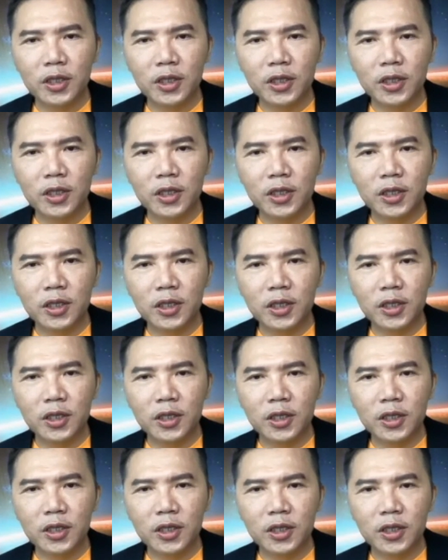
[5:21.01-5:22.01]
其他的
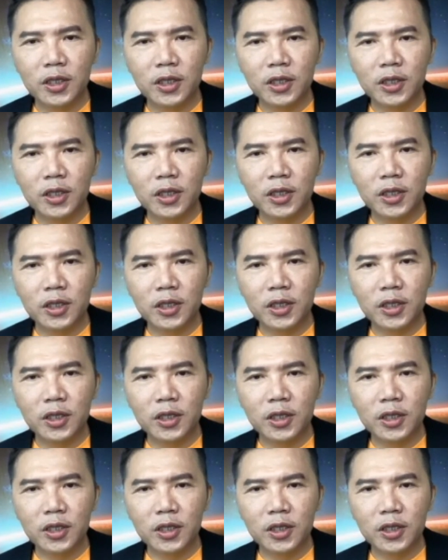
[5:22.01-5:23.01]
病毒已
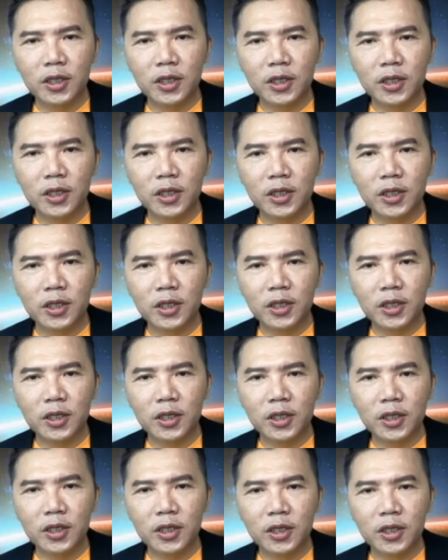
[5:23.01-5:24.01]
经在蠢蠢欲动
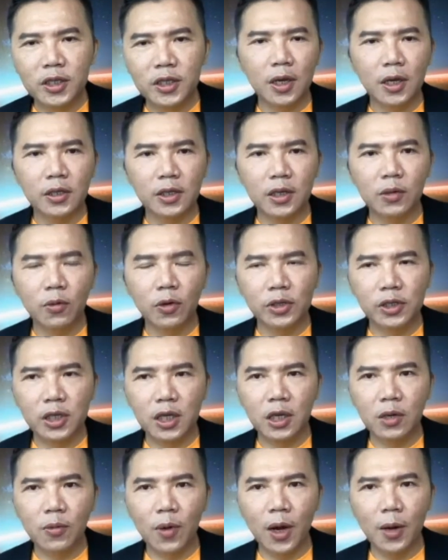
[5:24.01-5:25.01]
了，这也是我
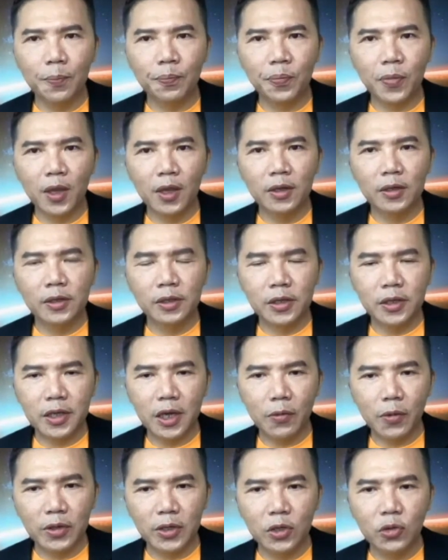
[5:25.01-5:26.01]
希望世
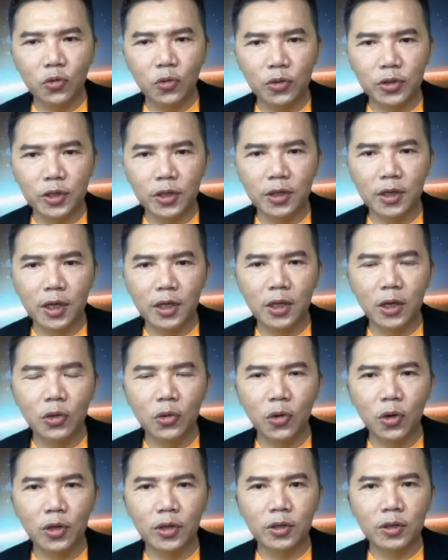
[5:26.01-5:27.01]
界卫生组织跟
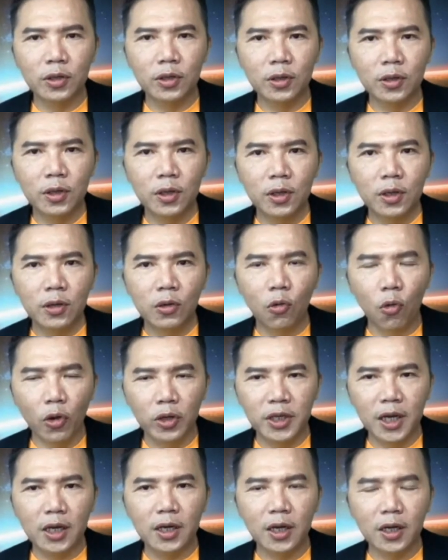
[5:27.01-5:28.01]
很多国
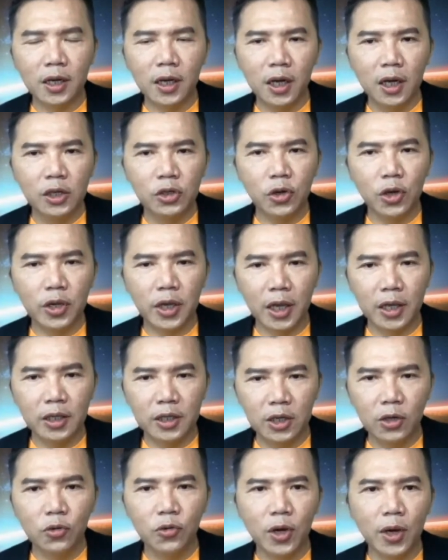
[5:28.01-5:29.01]
家的科学研
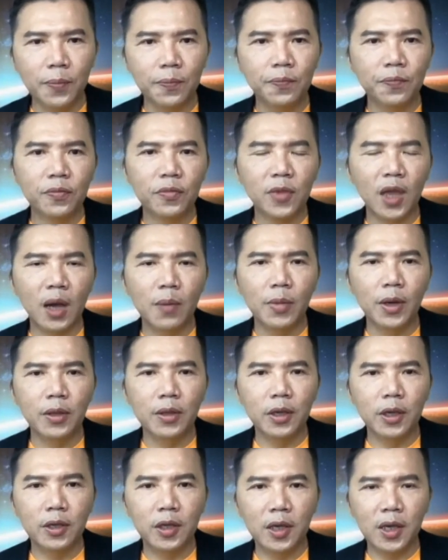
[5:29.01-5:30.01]
究院，他们
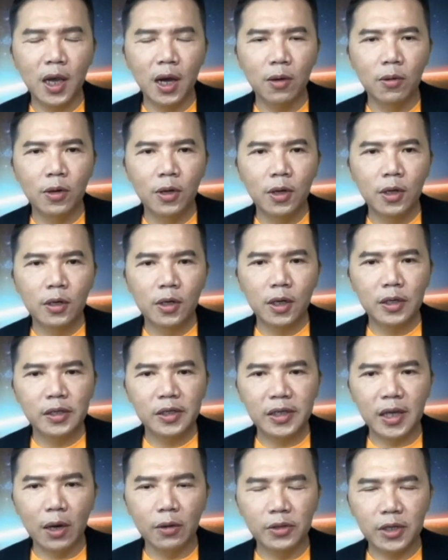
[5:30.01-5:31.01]
一定要更
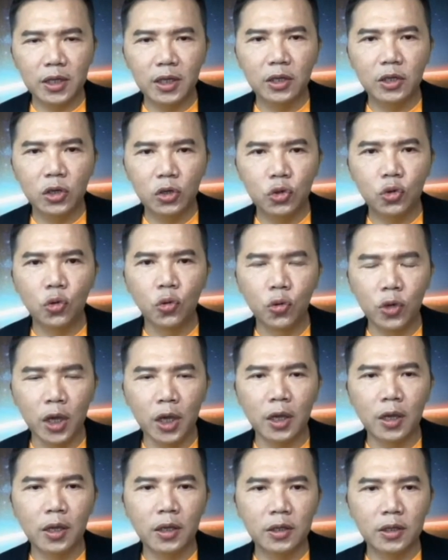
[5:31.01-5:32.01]
小心的去处
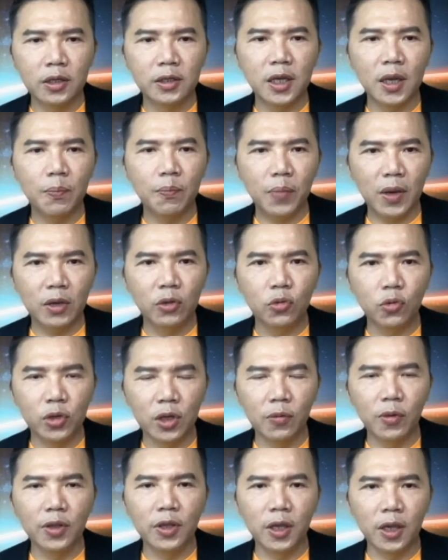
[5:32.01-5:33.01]
理这些病毒
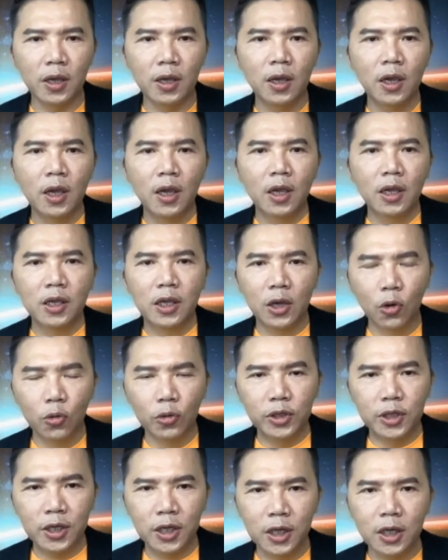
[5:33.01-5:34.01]
的问题，
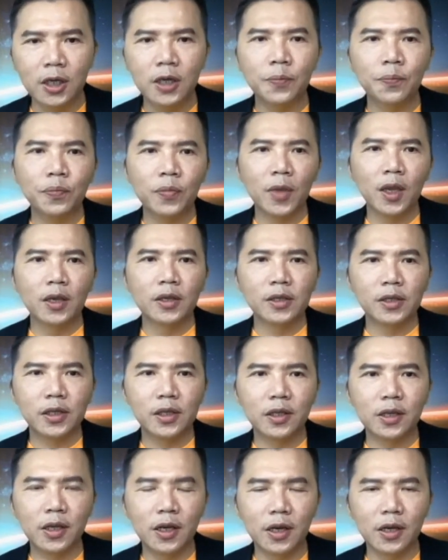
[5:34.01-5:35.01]
尤其
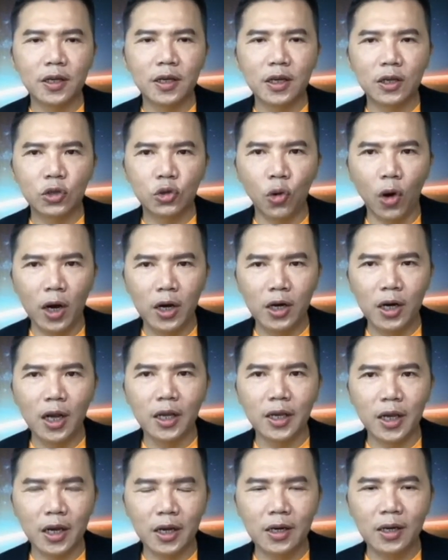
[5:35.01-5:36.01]
是可传
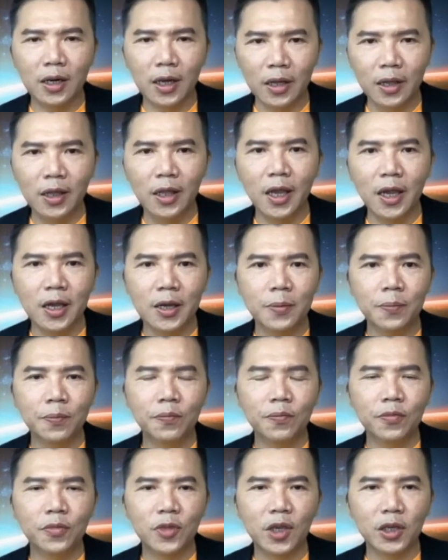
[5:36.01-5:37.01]
染给人类
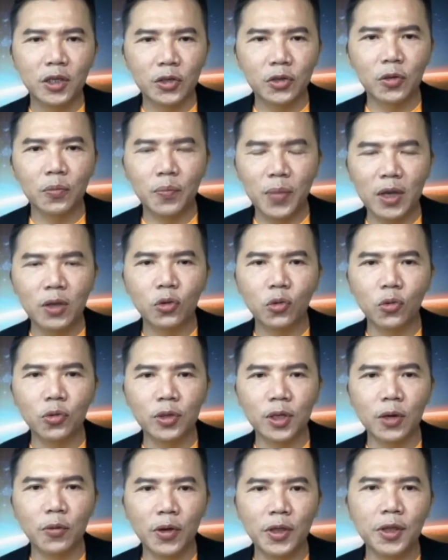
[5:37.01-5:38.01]
的这种病毒
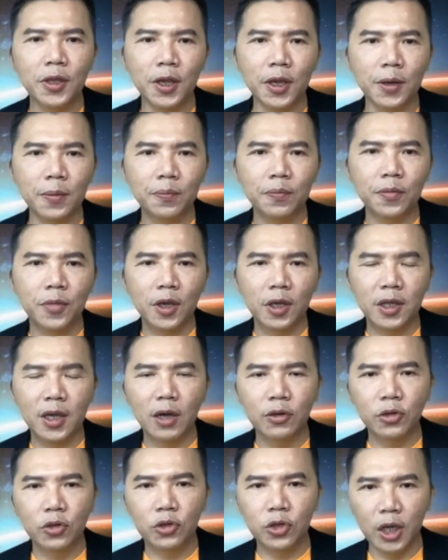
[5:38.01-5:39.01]
的问题，一定
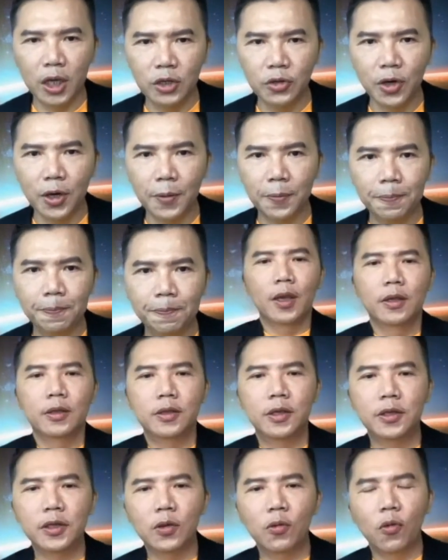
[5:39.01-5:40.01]
要去解决。
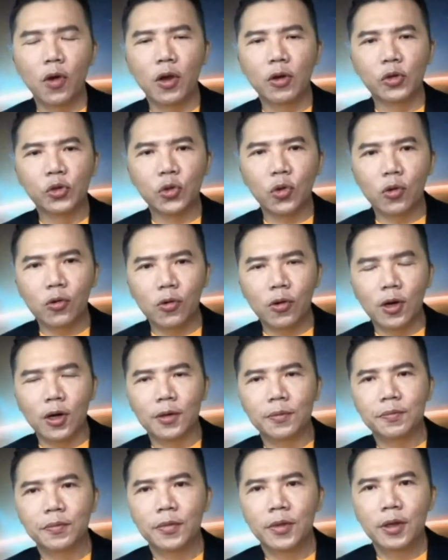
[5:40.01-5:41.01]
其实我有说
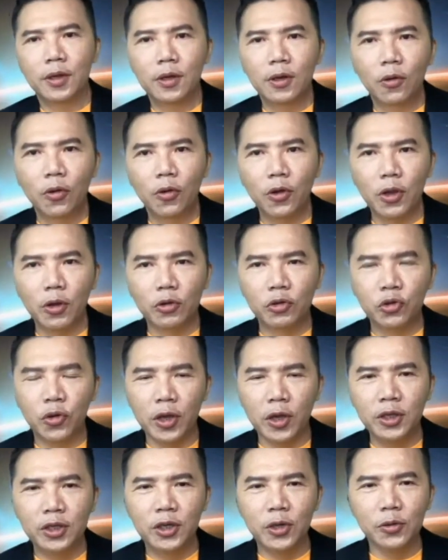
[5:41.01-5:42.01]
过，会有
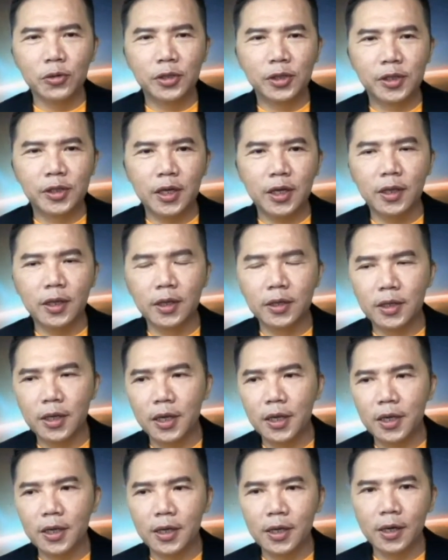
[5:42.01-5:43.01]
全球性的这
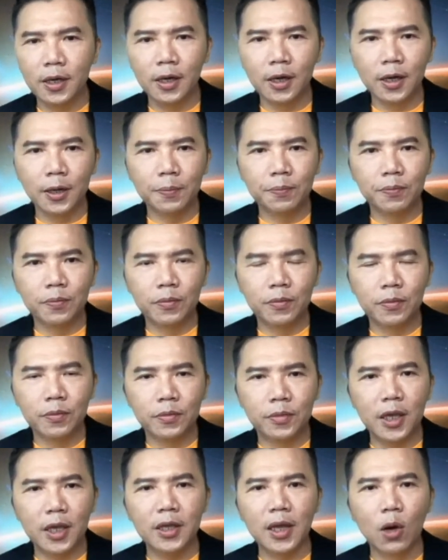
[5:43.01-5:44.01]
一个
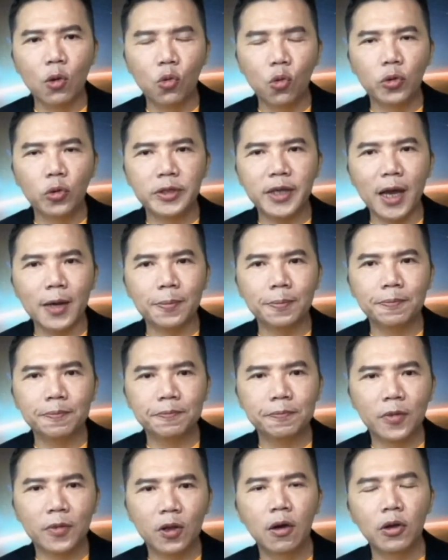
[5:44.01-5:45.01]
电脑故障，
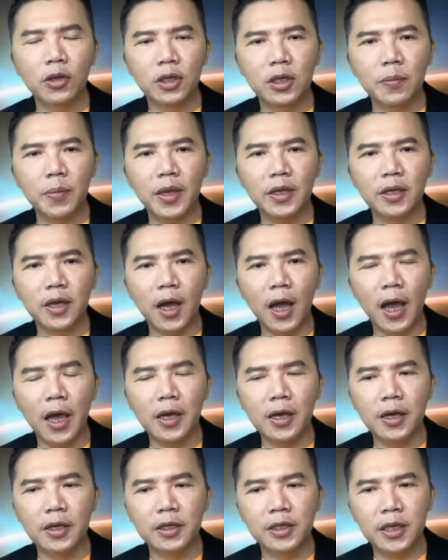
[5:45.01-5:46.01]
或者是被这个
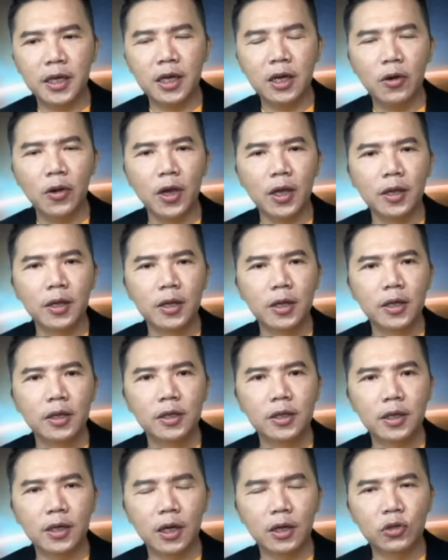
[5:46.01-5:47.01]
骇客侵略
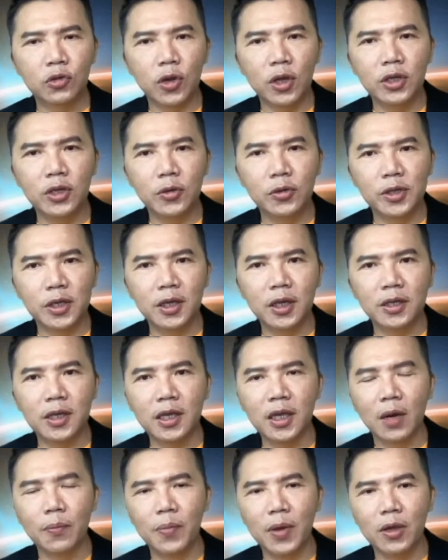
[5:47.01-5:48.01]
这个全球性的
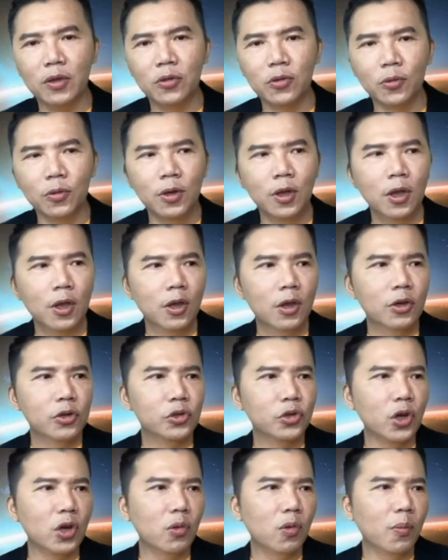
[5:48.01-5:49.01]
电脑病毒，
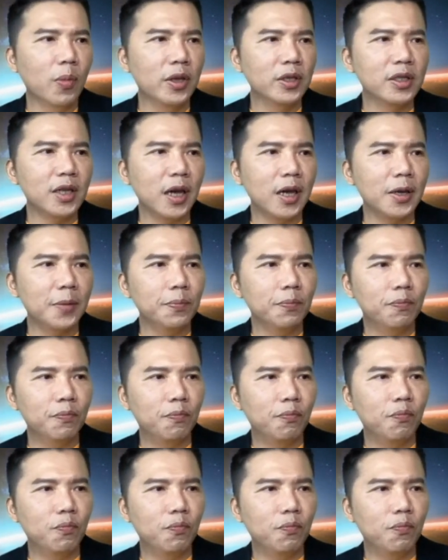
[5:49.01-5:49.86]
所以我们在。